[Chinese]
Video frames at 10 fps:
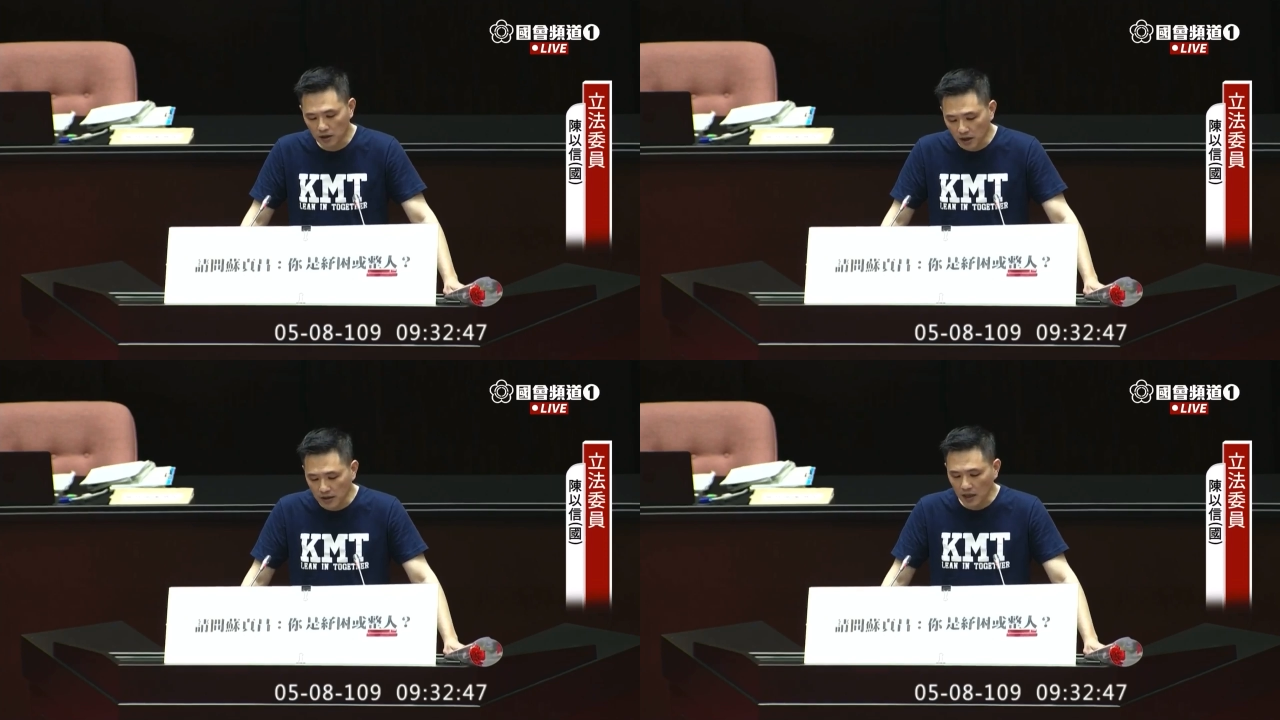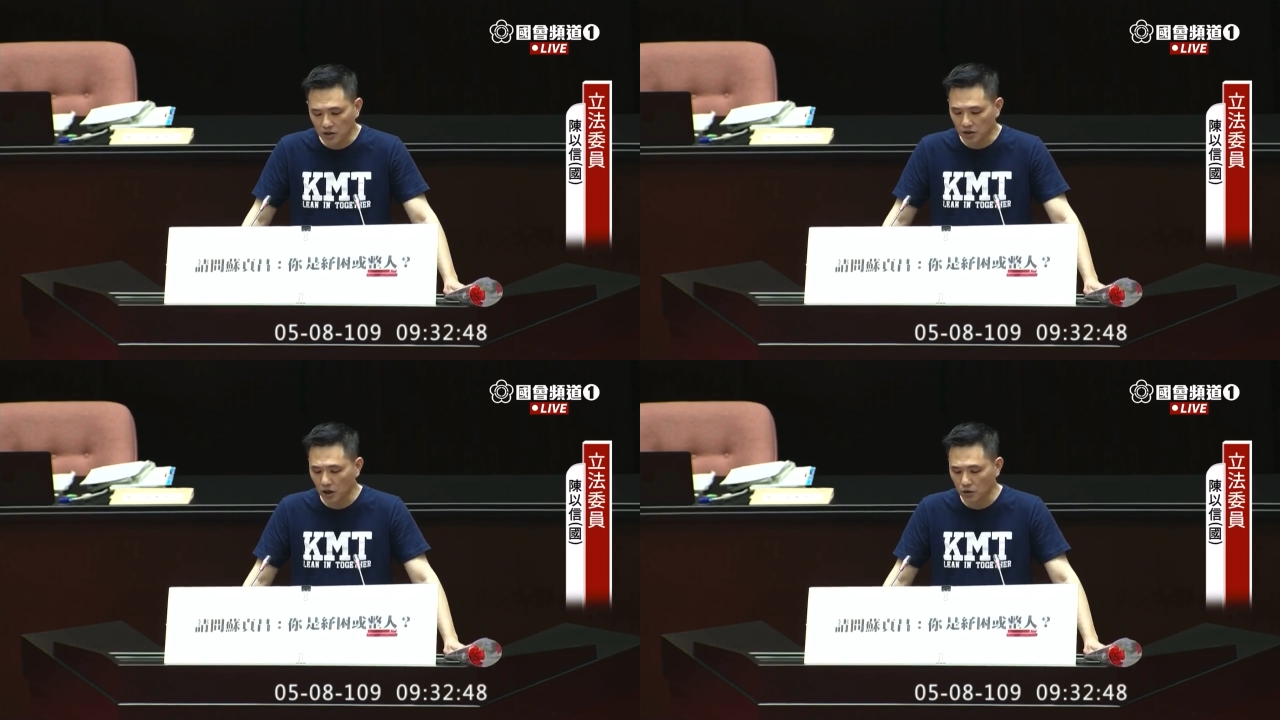现在
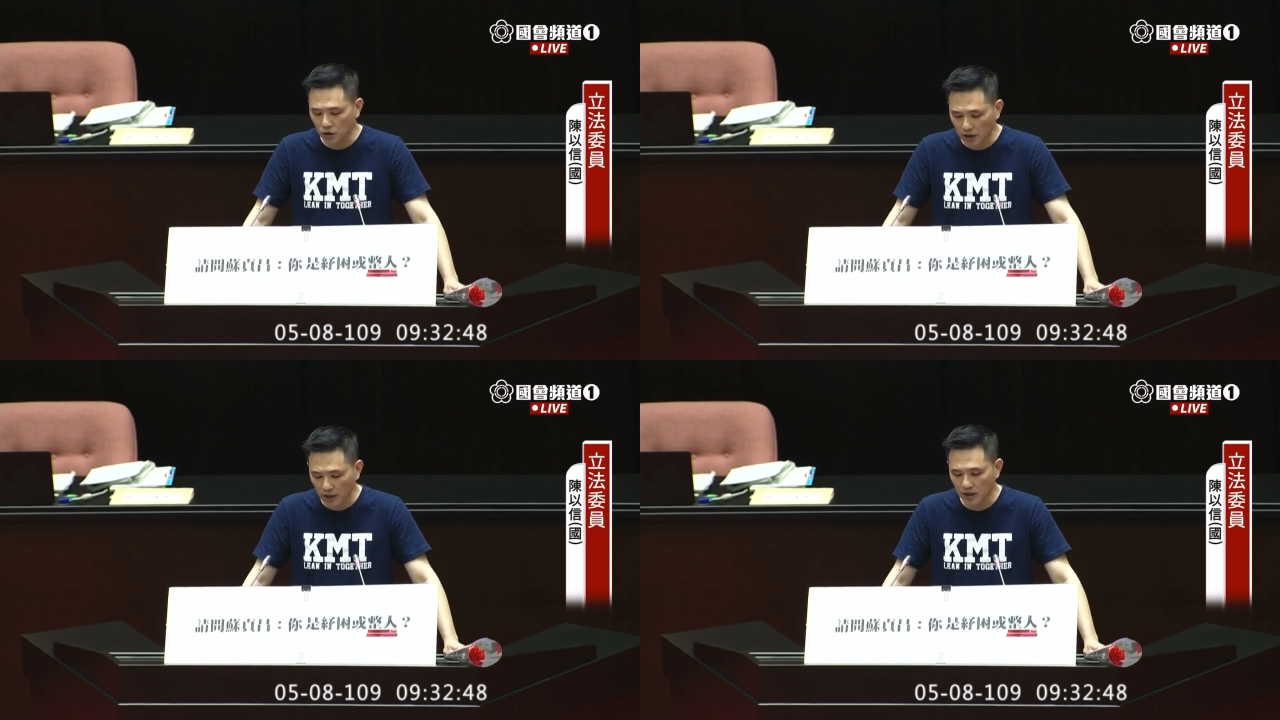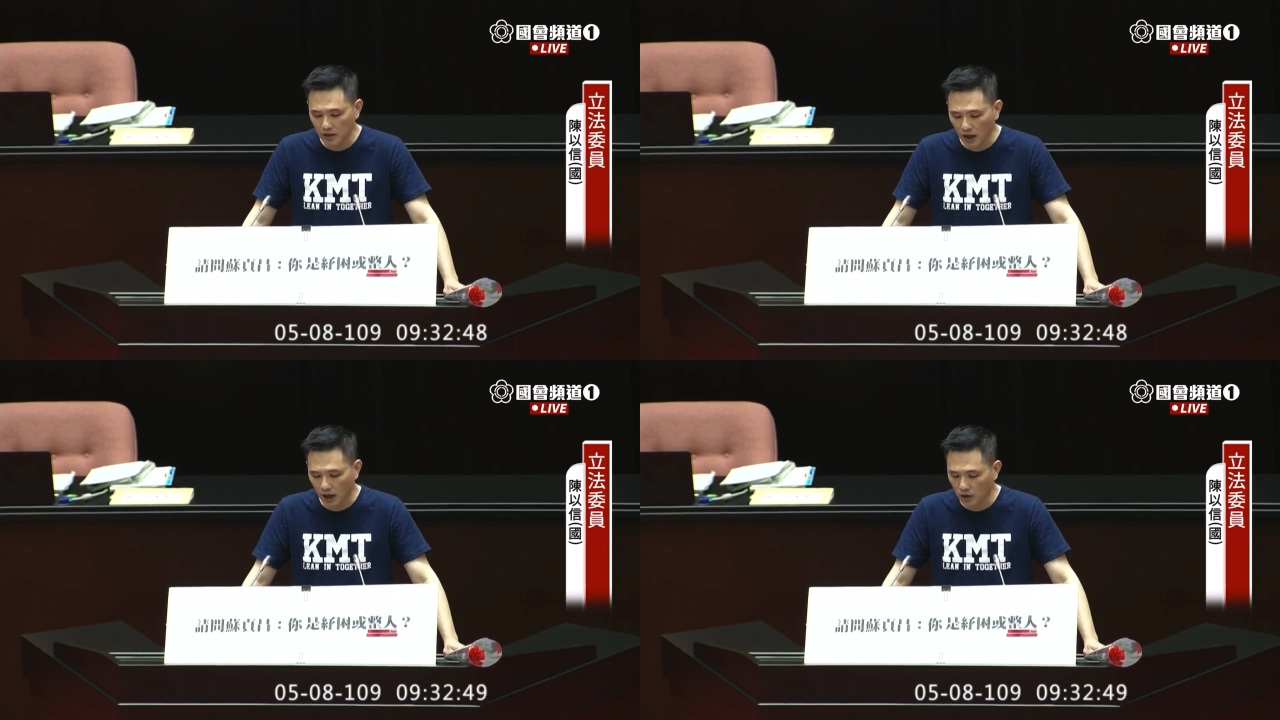十个去申
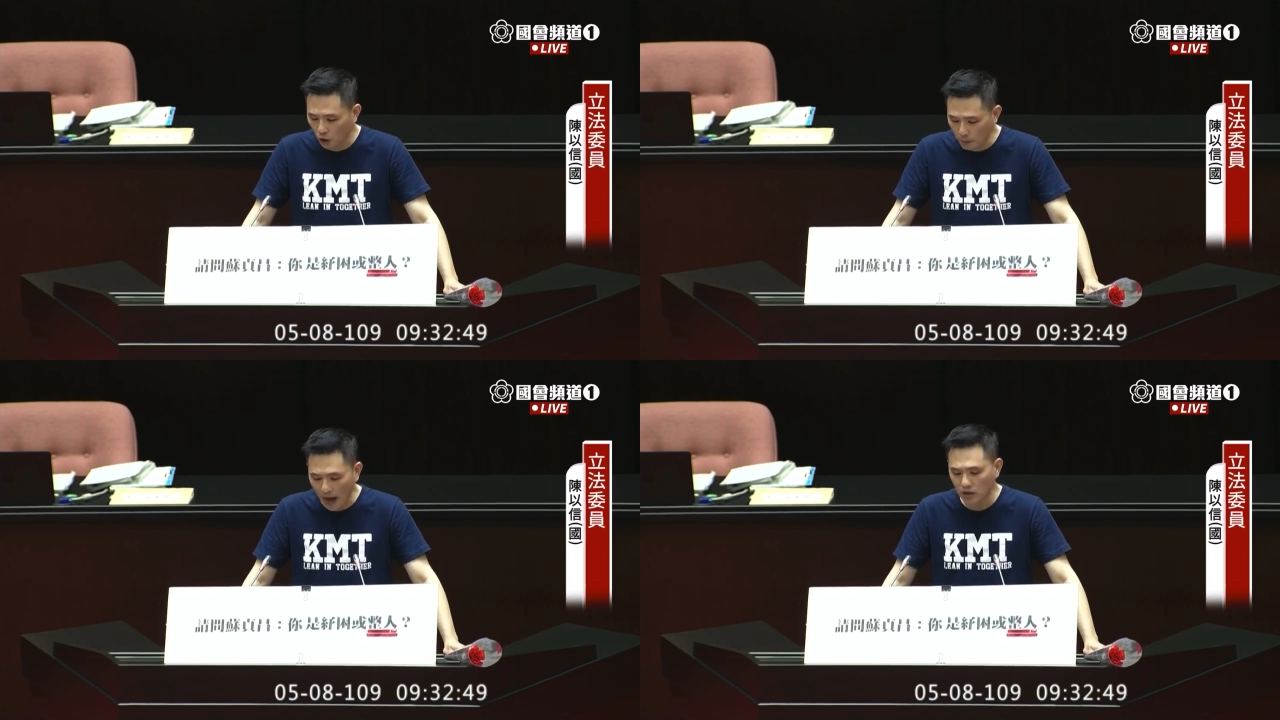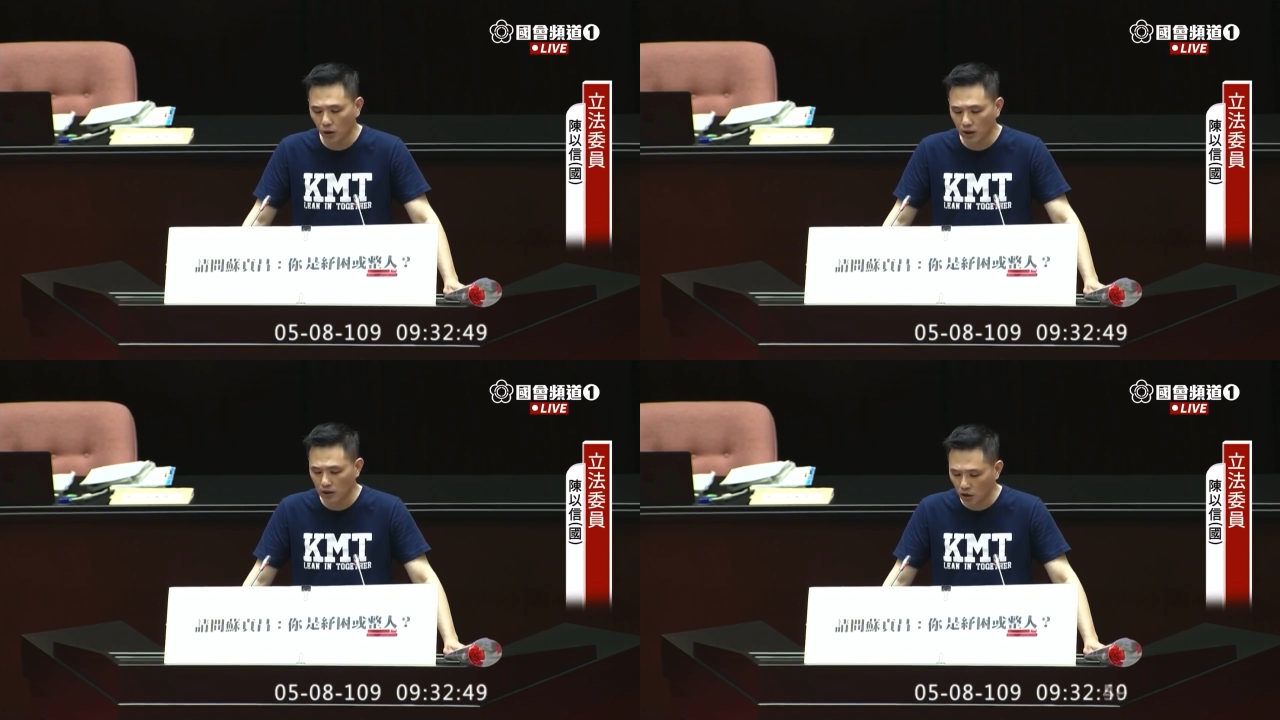请的，有八
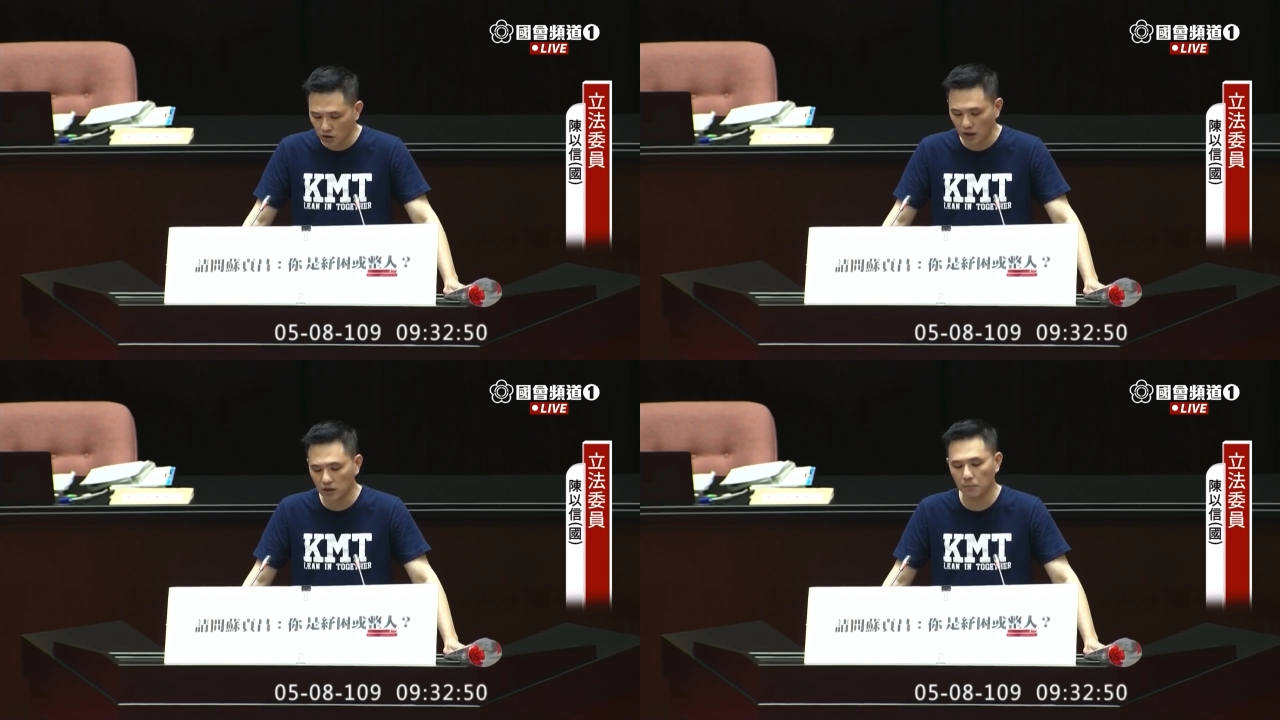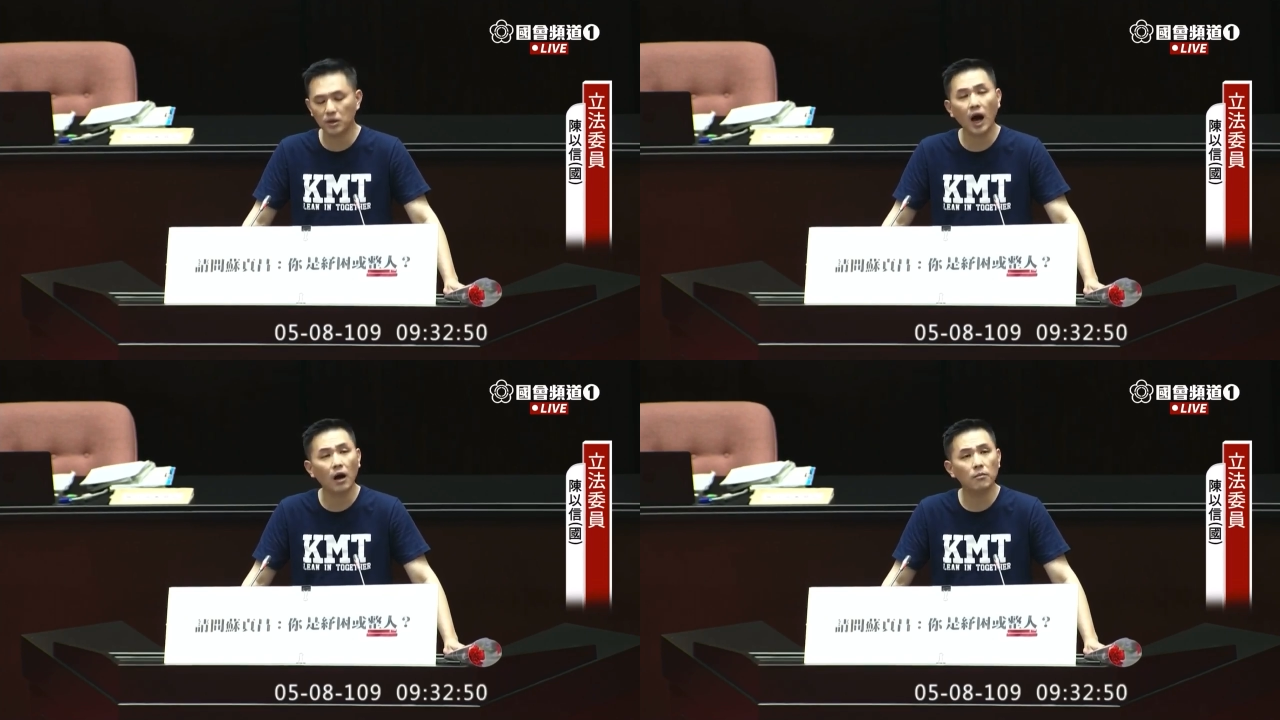九个都申请
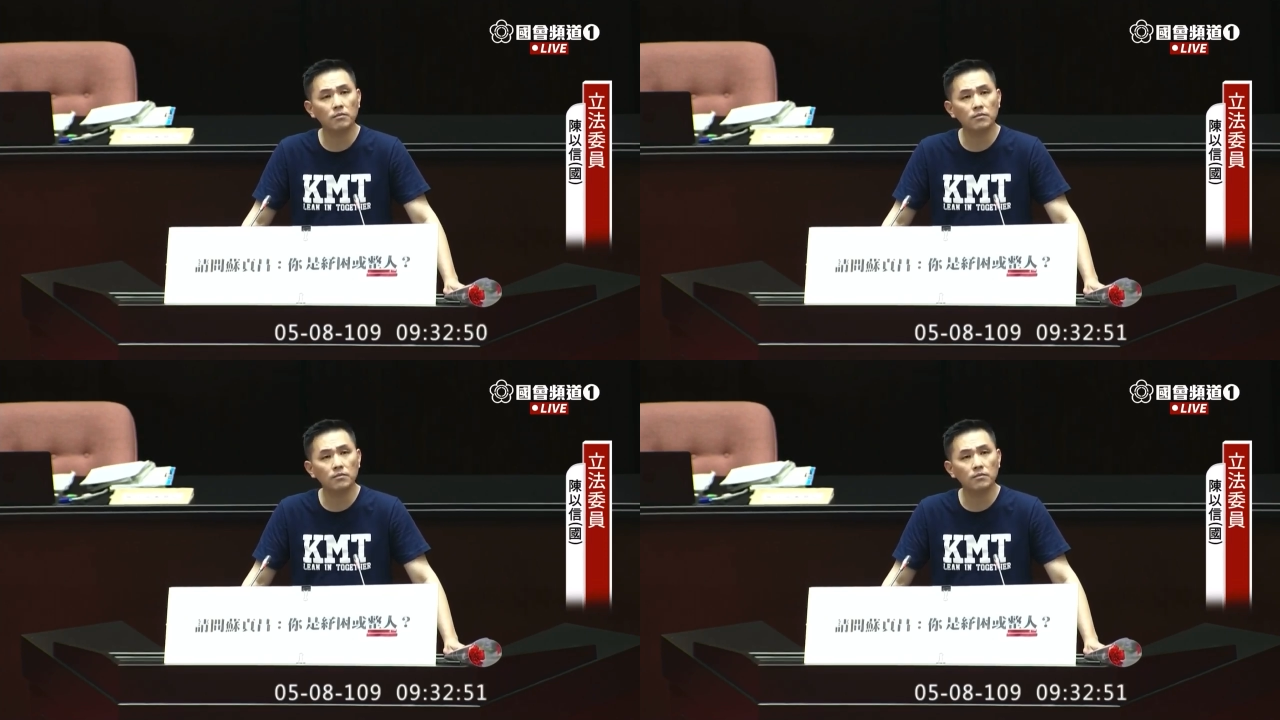不到？